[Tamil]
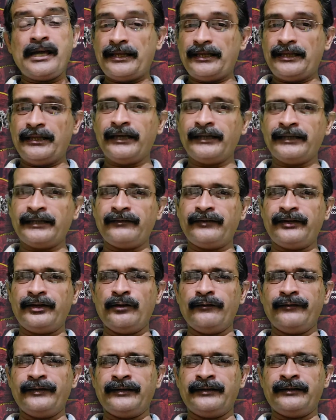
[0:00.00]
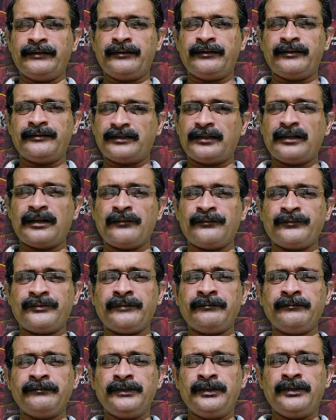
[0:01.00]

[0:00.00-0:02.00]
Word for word: இதுதான் இந்த வீடியோவின் சாராம்சம்